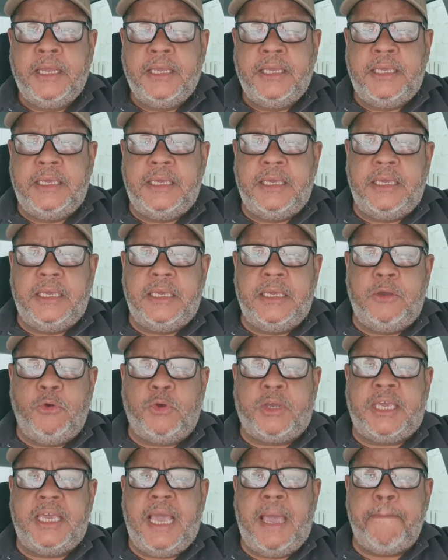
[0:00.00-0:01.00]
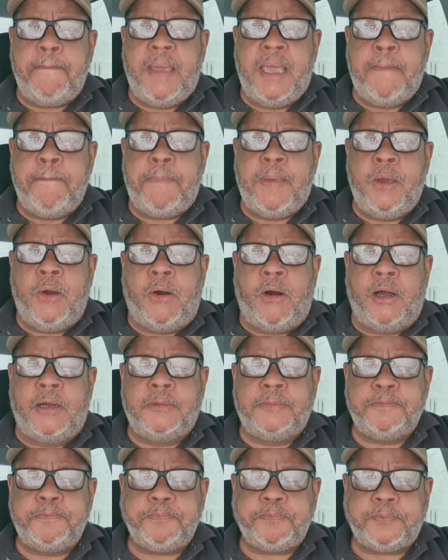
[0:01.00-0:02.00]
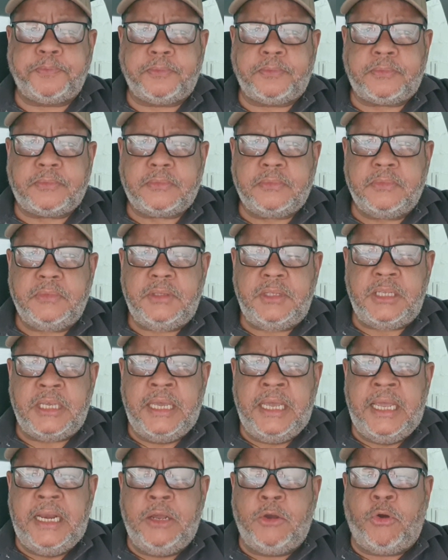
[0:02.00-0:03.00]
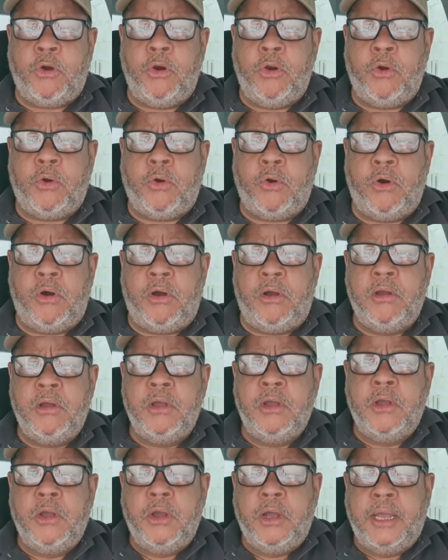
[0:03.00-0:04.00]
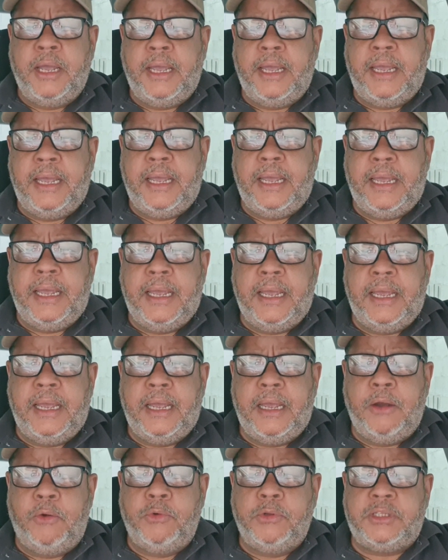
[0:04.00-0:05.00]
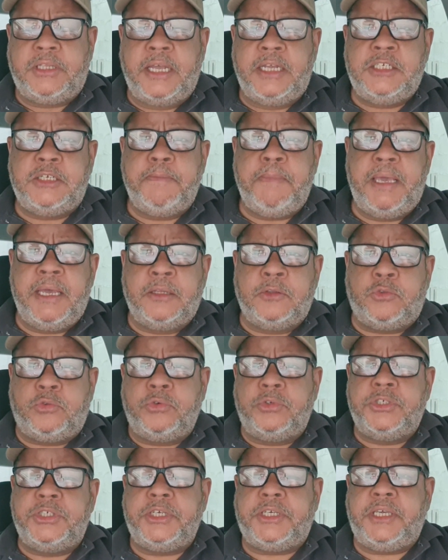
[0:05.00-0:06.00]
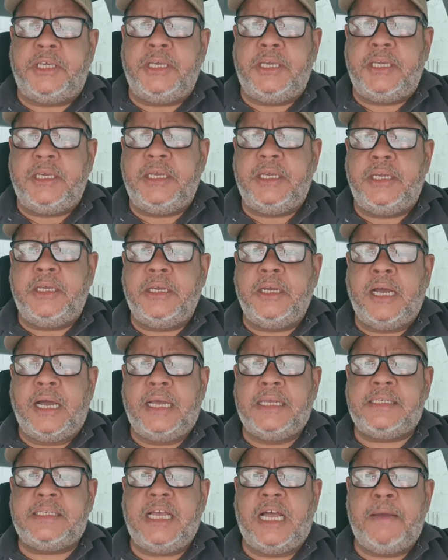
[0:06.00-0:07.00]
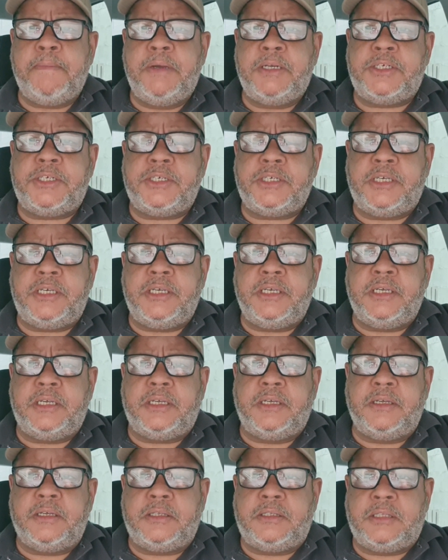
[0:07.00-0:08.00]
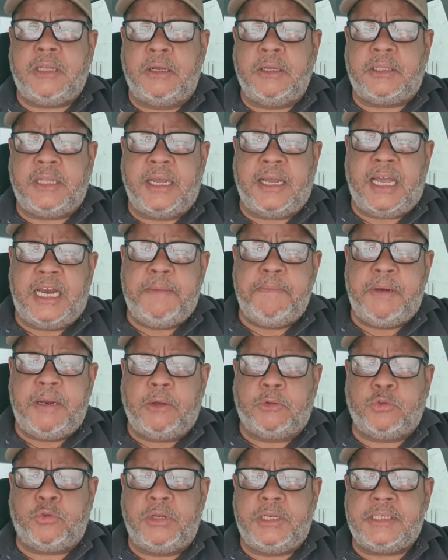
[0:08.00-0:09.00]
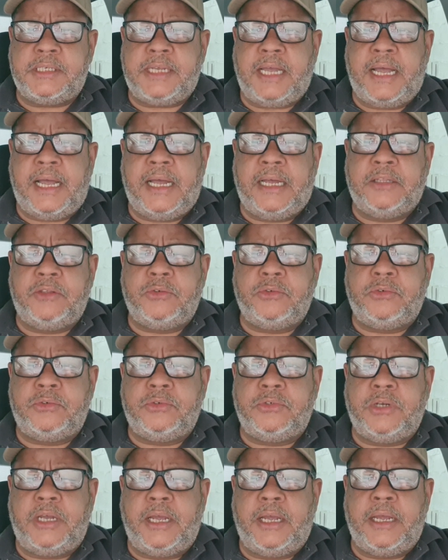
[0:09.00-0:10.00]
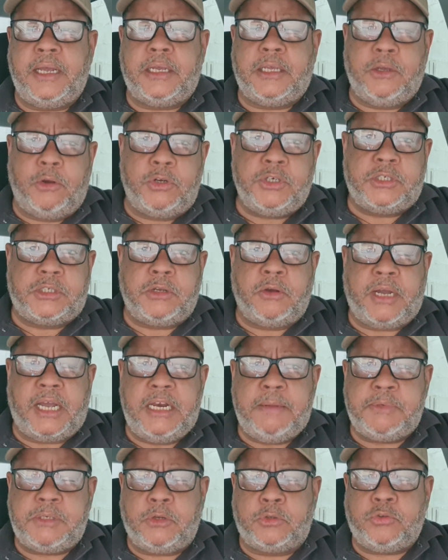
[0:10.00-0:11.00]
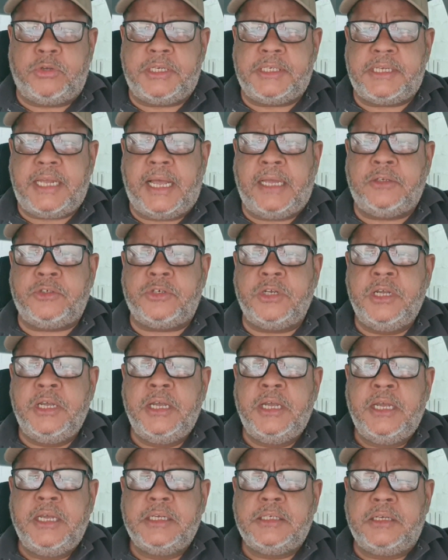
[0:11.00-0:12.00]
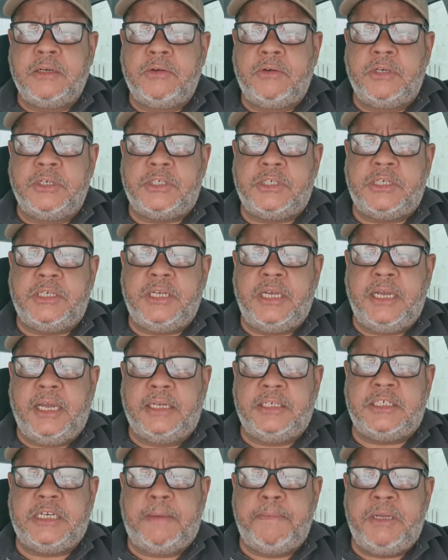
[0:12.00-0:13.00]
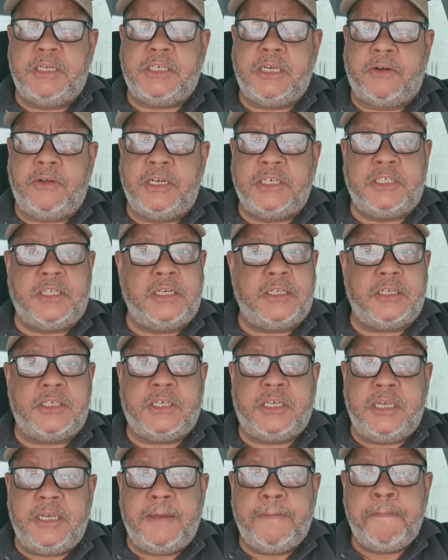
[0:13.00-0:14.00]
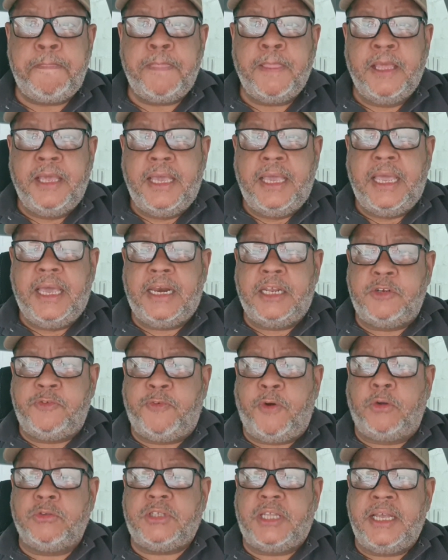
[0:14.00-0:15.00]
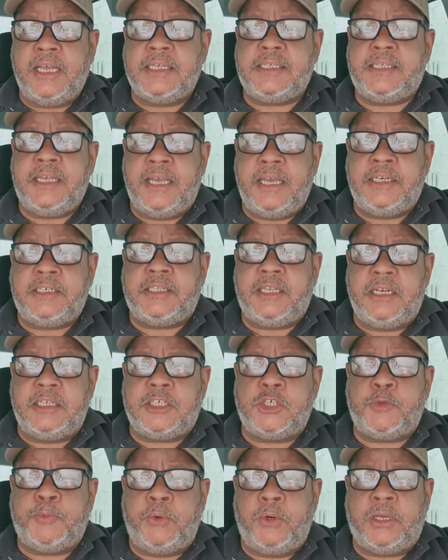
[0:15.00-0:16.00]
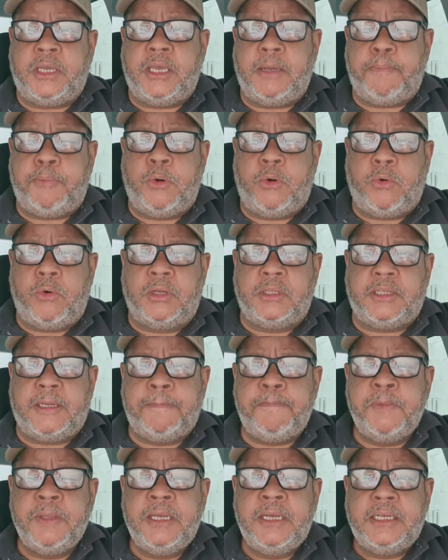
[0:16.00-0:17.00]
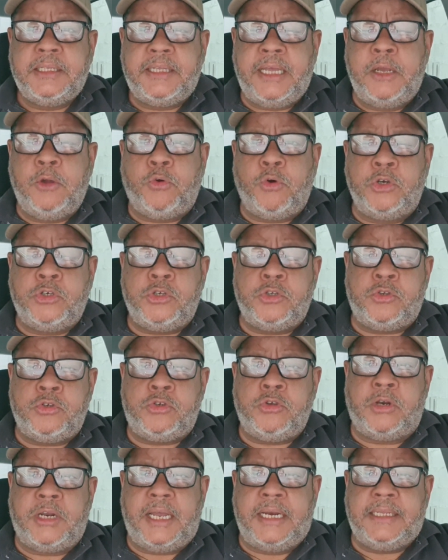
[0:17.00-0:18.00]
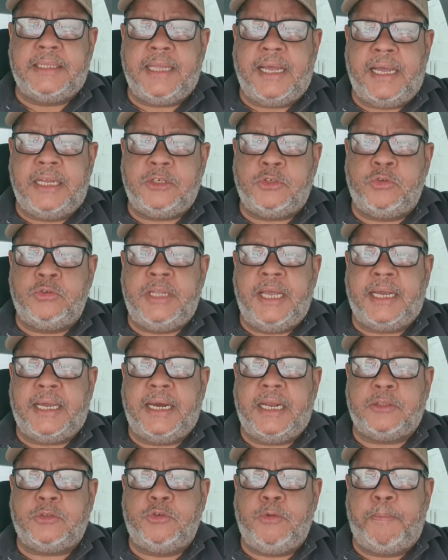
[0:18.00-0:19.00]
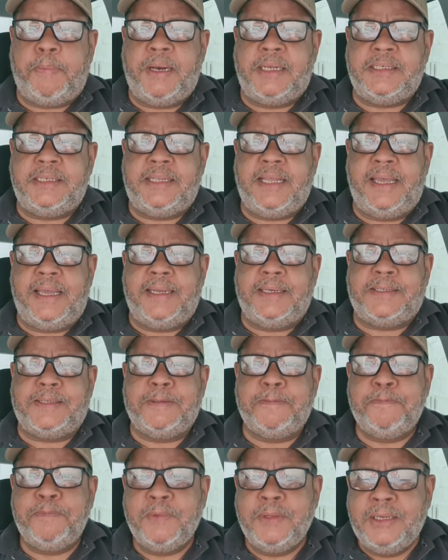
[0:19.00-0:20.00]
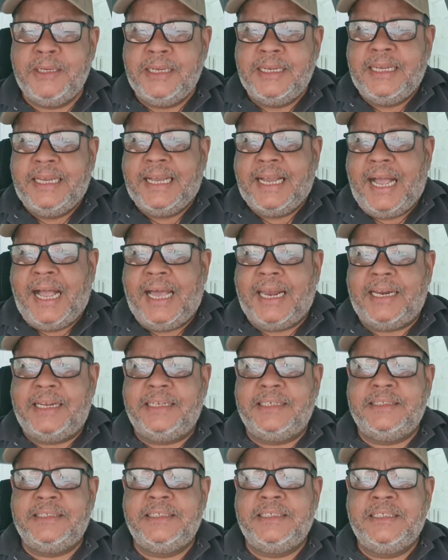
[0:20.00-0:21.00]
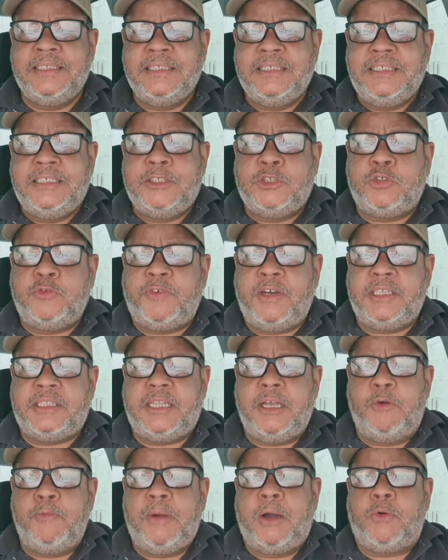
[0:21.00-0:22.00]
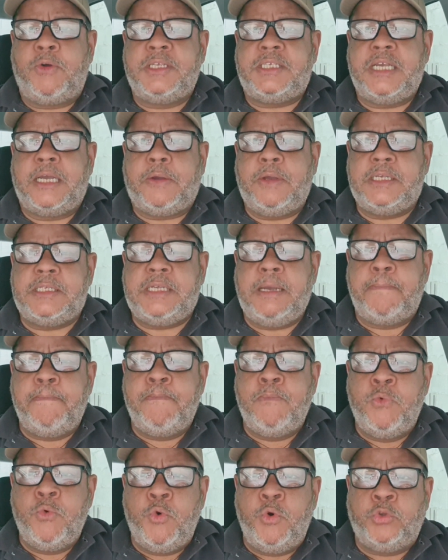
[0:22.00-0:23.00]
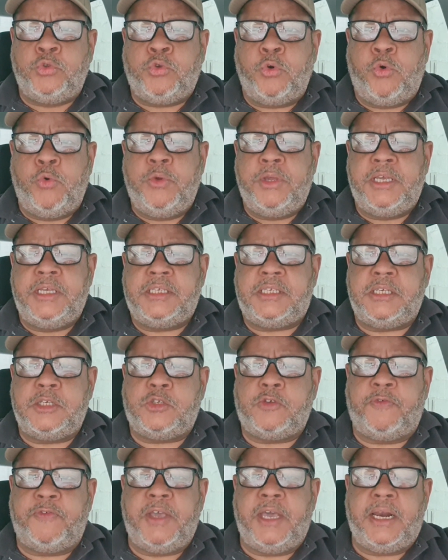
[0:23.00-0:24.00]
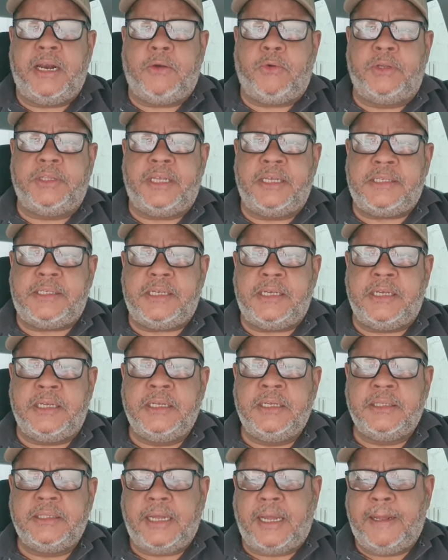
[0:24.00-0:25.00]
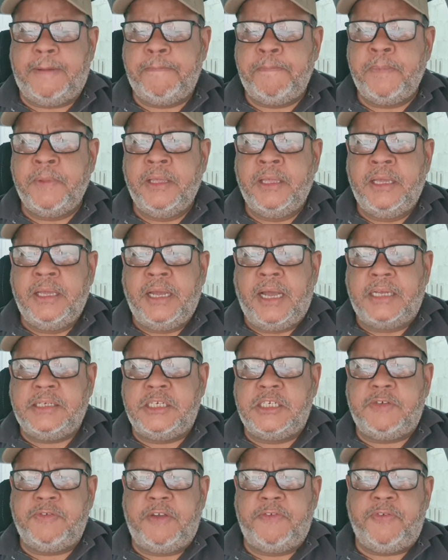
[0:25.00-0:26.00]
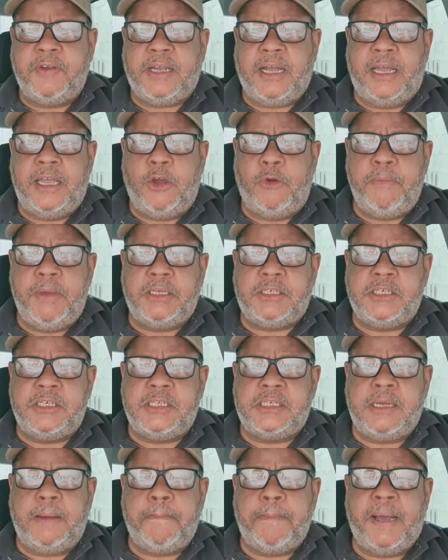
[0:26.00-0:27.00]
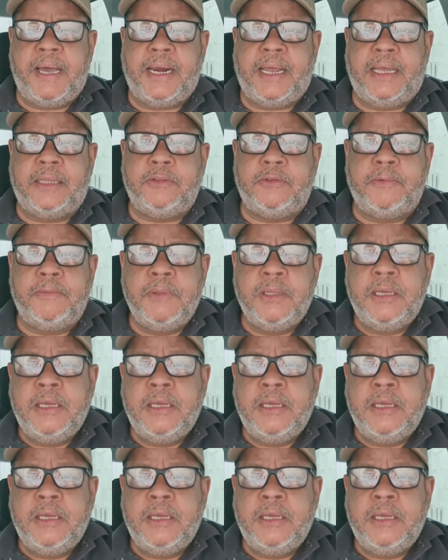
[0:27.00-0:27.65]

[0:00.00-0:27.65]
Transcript: E, e o que é bem pior, ele colocou é, um entendimento de que as armas que, que têm calibre autorizado, é, que hoje são calibres autorizados, são as que antigamente eram restritas, que elas voltem a ser restritas porque, por conta da inconstitucionalidade do decreto do presidente. Cara, isso vai ter uma consequência muito ruim se isso vier a acontecer, tá? A gente vai ficar realmente desamparado.